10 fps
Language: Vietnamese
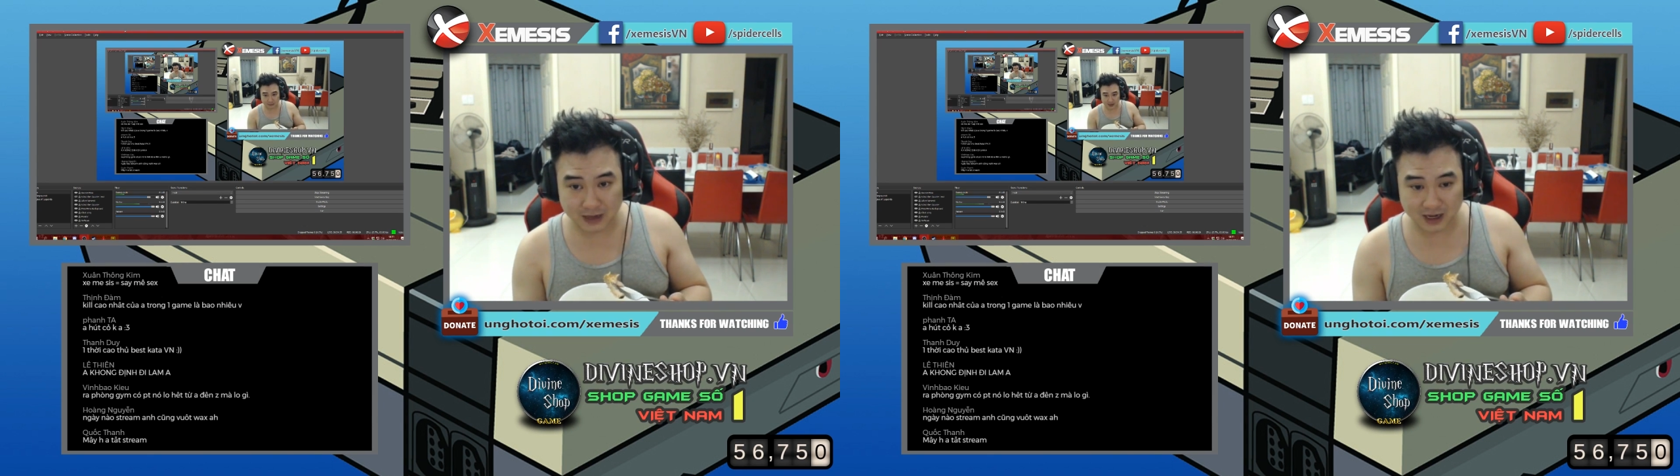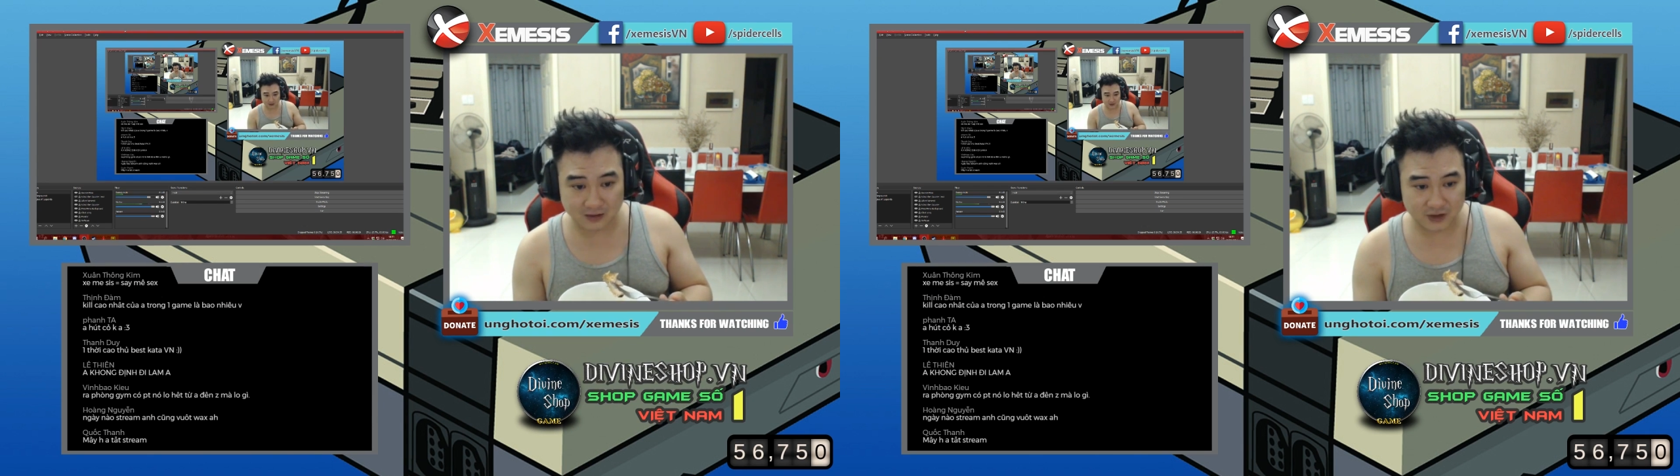
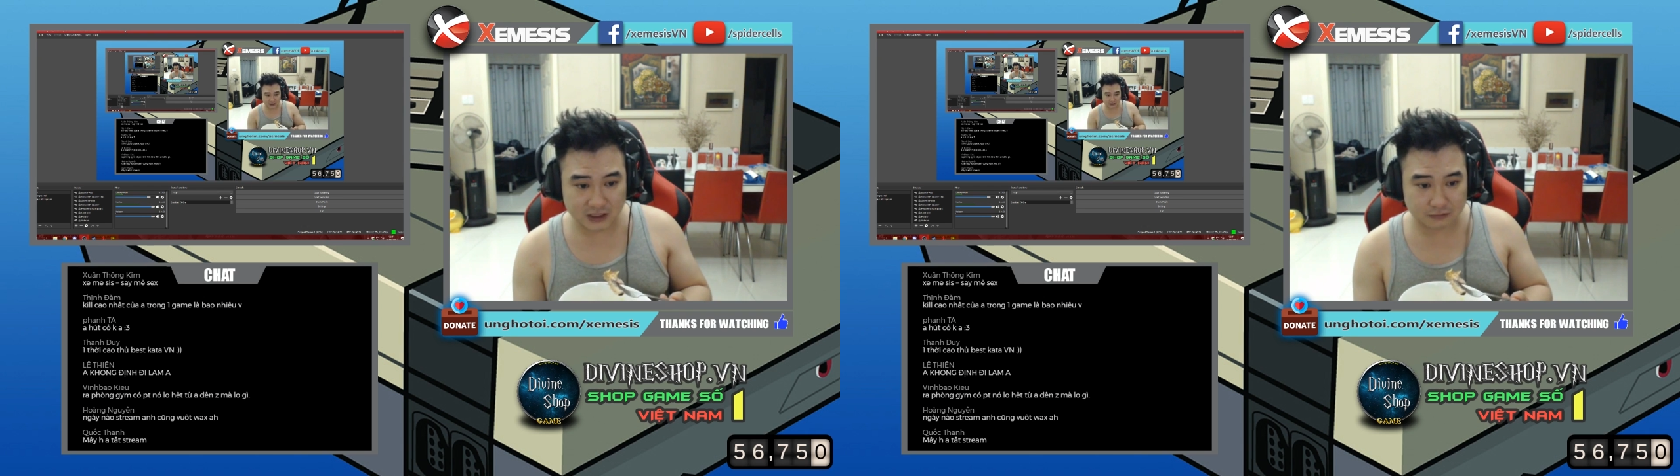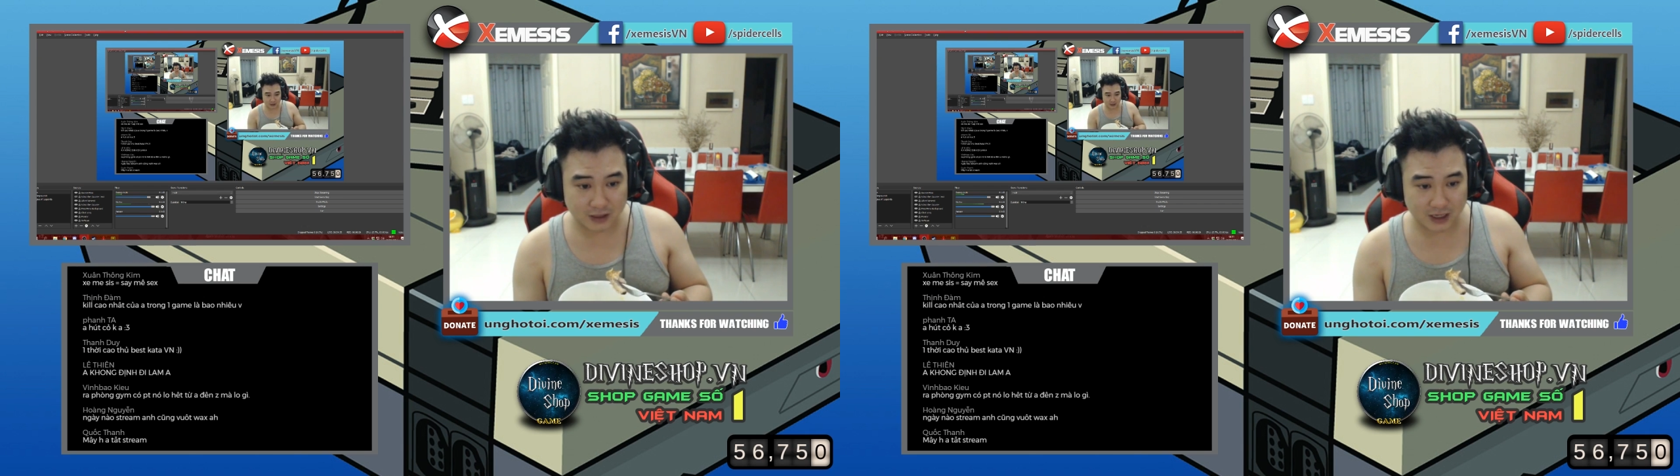player
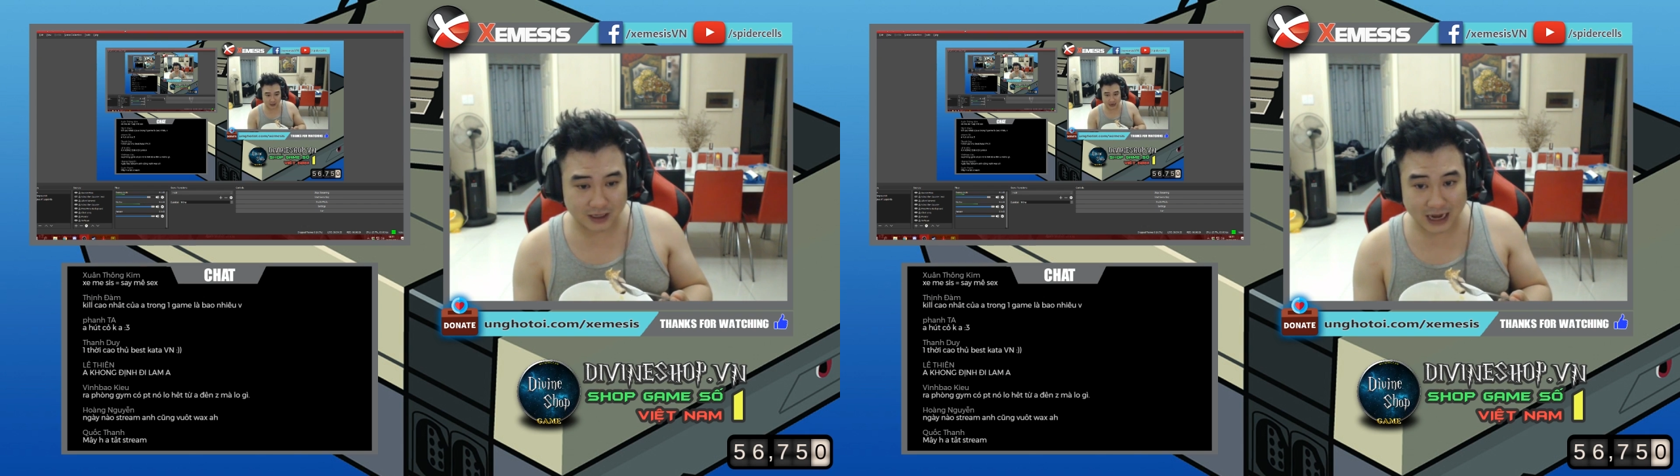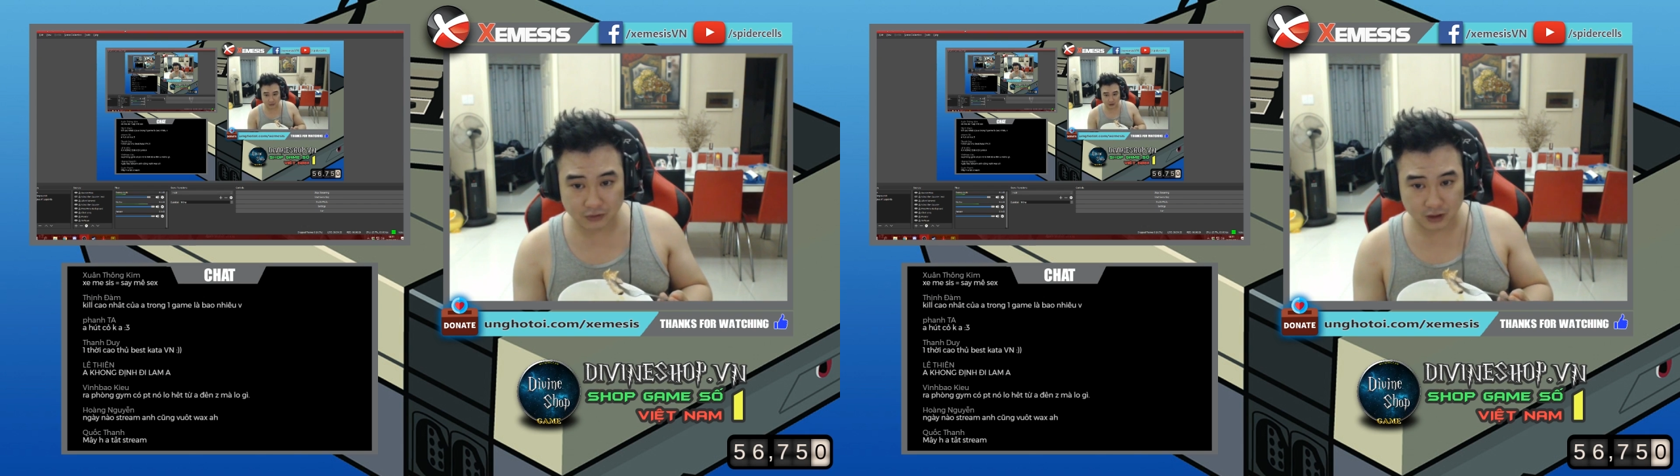versus player
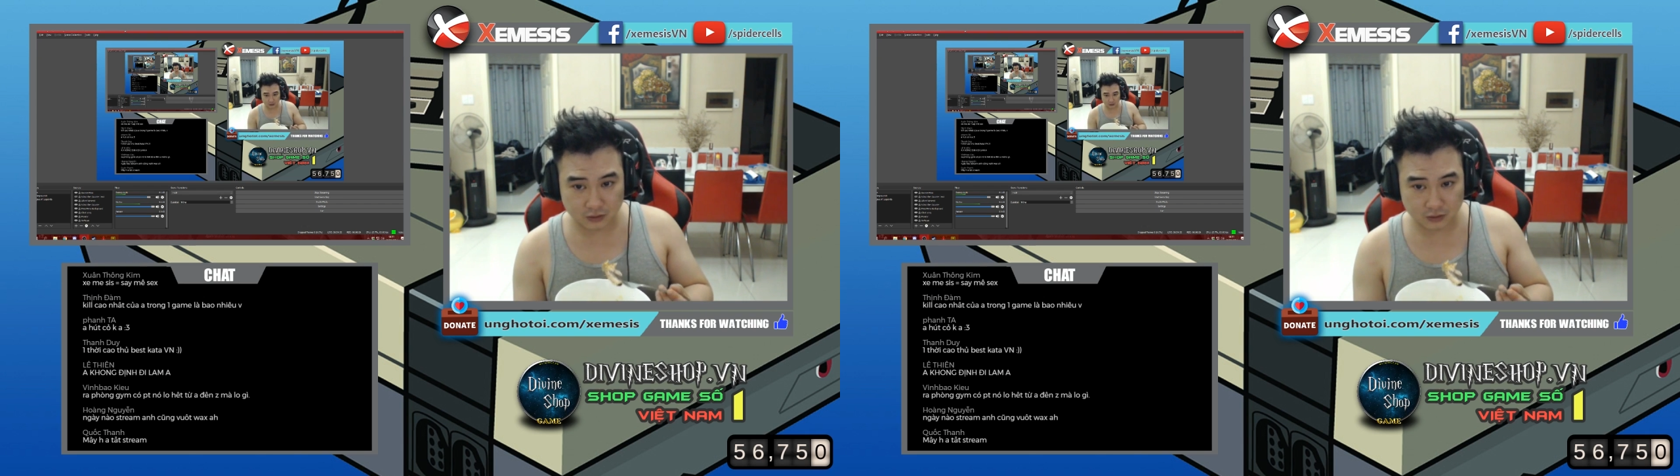cao nhất